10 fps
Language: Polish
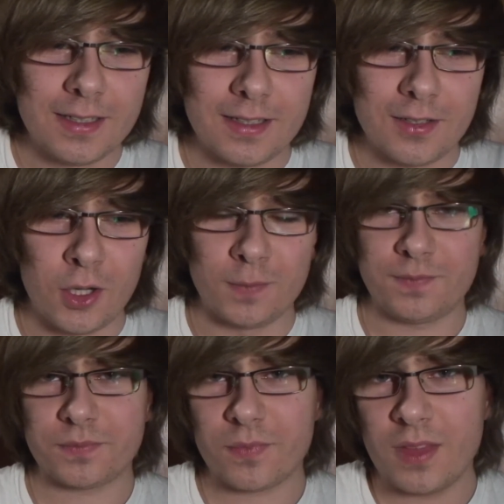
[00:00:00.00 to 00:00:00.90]
No,
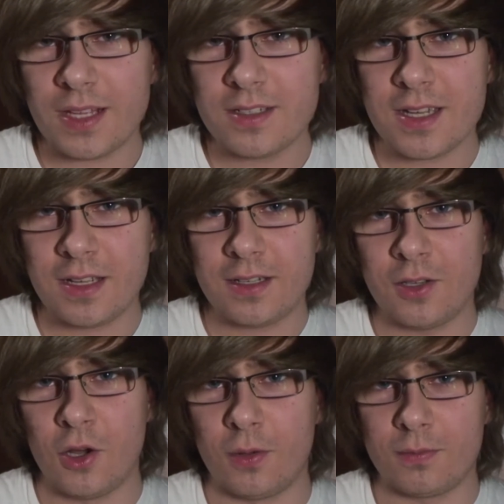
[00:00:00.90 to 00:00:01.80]
tak gdzieś jak,
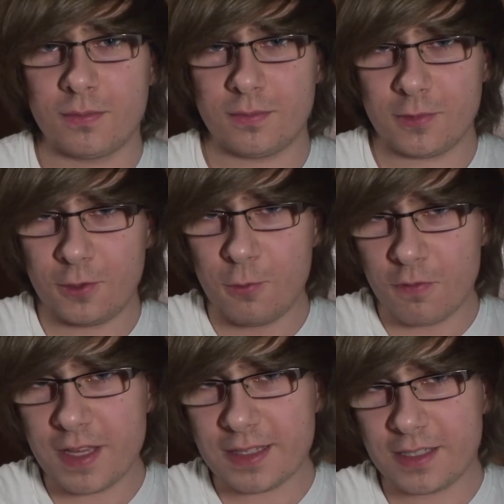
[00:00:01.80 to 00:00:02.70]
no,
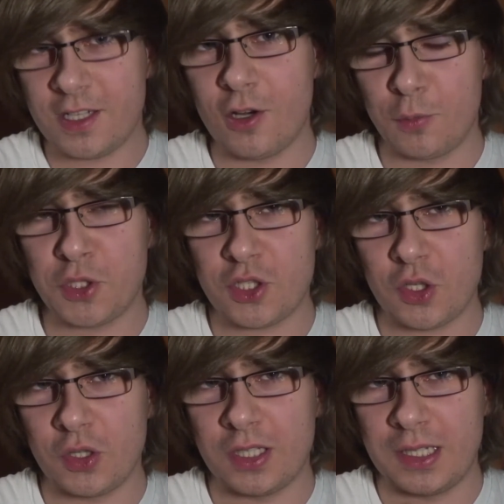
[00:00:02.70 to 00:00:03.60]
głównie chcę się oprzeć
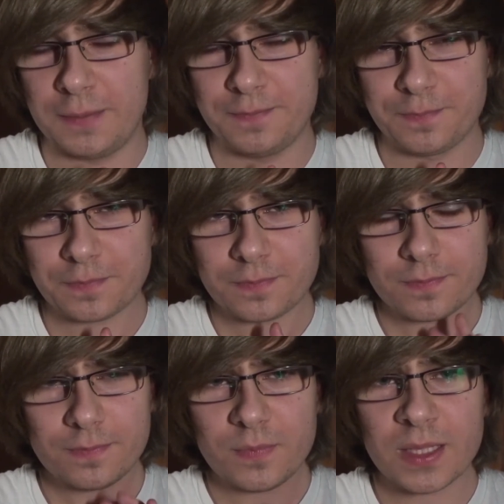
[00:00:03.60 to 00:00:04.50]
o te
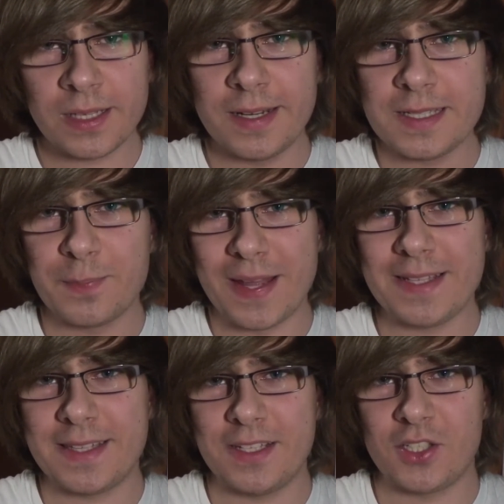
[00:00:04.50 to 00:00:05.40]
gry z
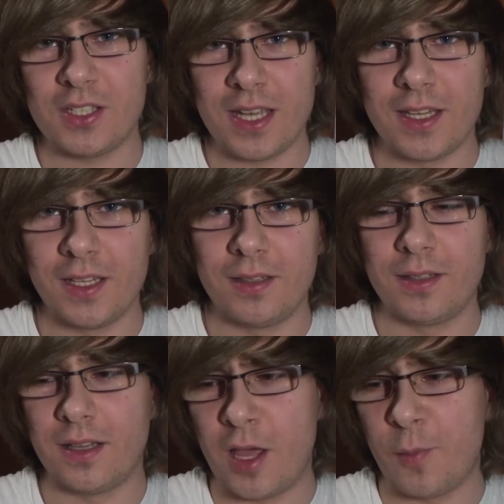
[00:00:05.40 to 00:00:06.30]
PlayStation
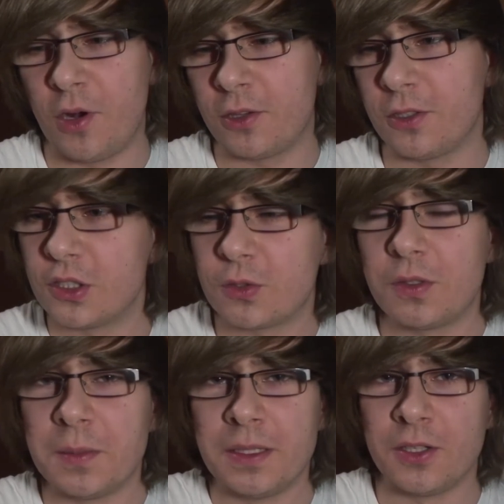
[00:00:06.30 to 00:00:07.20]
1 na emulatorze,
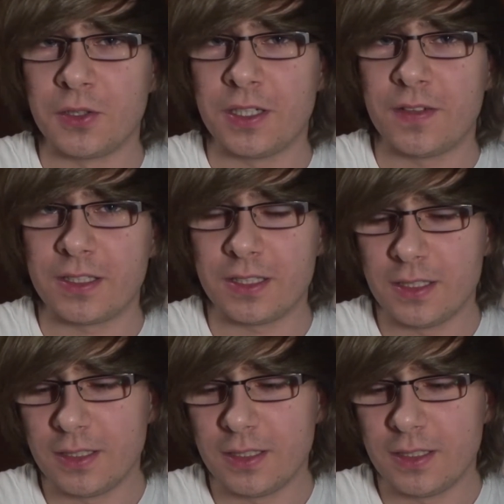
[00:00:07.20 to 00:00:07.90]
które będę ogrywać.